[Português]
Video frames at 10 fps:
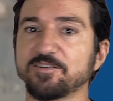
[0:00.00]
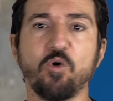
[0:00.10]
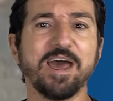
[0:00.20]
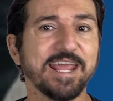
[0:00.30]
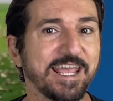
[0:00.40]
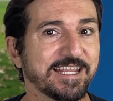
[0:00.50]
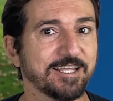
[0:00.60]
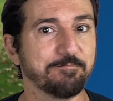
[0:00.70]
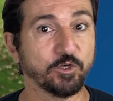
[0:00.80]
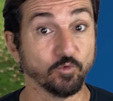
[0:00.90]

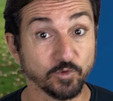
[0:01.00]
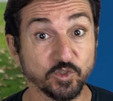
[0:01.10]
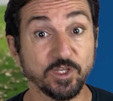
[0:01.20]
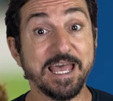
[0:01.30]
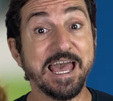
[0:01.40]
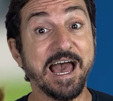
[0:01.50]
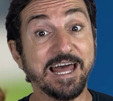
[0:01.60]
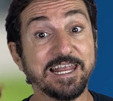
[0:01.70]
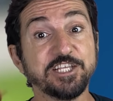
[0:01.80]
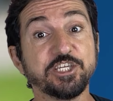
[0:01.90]
40 minutos.
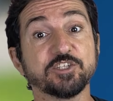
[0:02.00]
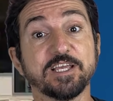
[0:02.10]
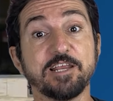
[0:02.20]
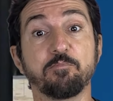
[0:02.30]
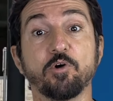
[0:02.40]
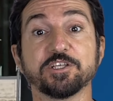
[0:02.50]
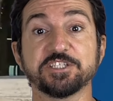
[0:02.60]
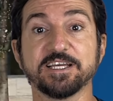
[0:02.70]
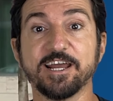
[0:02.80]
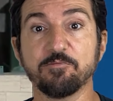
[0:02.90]
Além disso, ele pode
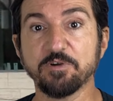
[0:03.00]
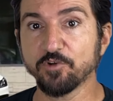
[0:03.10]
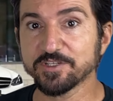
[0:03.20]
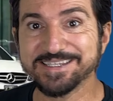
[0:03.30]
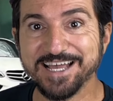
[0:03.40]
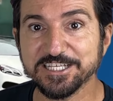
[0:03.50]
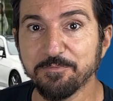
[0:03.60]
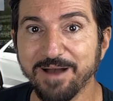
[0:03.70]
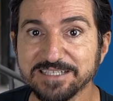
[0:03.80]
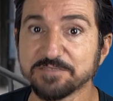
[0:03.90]
chegar a uma velocidade
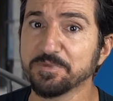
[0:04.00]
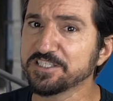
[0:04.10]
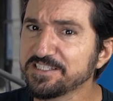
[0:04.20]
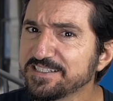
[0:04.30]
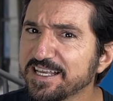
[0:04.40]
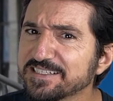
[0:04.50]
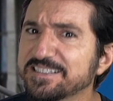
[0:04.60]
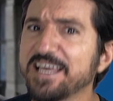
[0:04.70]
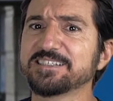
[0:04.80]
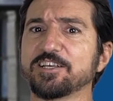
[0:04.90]
máxima de
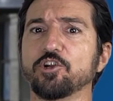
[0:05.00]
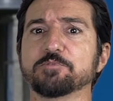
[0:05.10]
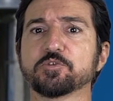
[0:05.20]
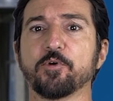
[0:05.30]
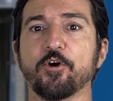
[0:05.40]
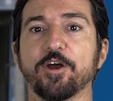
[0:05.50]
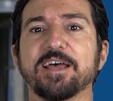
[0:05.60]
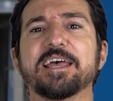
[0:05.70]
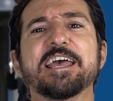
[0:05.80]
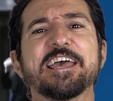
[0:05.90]
16 km por hora.
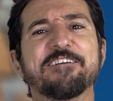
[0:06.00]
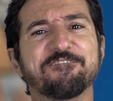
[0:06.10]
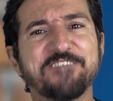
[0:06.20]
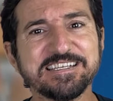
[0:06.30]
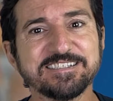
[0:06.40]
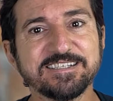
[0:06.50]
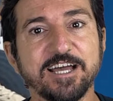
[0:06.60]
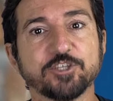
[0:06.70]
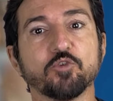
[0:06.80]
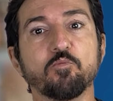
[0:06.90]

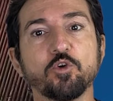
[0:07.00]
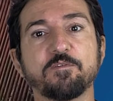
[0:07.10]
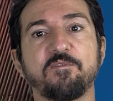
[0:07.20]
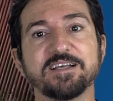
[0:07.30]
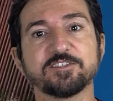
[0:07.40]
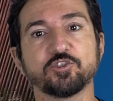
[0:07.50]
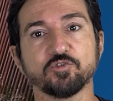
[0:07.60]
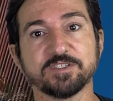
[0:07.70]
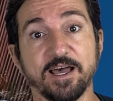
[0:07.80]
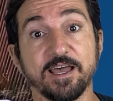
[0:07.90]
Versátil, muito fácil de
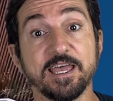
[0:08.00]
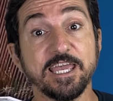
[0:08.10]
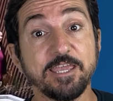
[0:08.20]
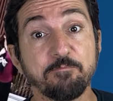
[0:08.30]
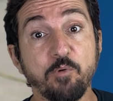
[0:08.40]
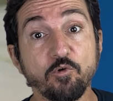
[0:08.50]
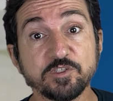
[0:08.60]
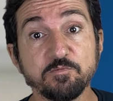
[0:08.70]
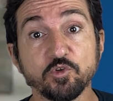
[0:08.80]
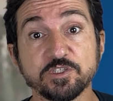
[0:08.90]
usar. Em
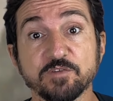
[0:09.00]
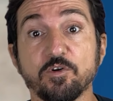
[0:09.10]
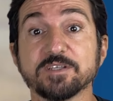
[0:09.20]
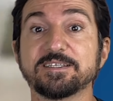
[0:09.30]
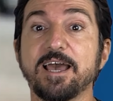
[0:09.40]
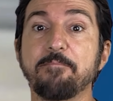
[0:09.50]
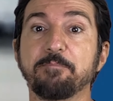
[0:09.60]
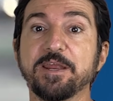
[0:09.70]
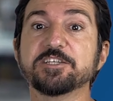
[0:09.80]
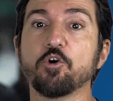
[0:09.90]
poucos minutos você
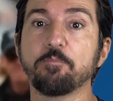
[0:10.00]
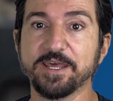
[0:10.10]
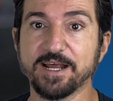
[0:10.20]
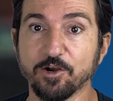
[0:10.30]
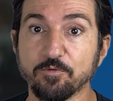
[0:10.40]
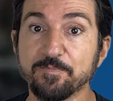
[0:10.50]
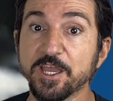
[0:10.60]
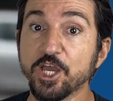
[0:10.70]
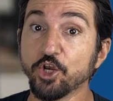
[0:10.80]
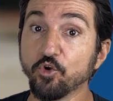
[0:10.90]
aprende a operá-lo.
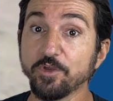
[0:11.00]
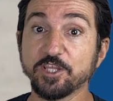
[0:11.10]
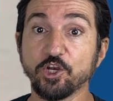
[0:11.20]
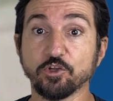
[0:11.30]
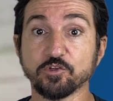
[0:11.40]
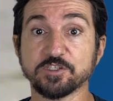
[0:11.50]
No interior do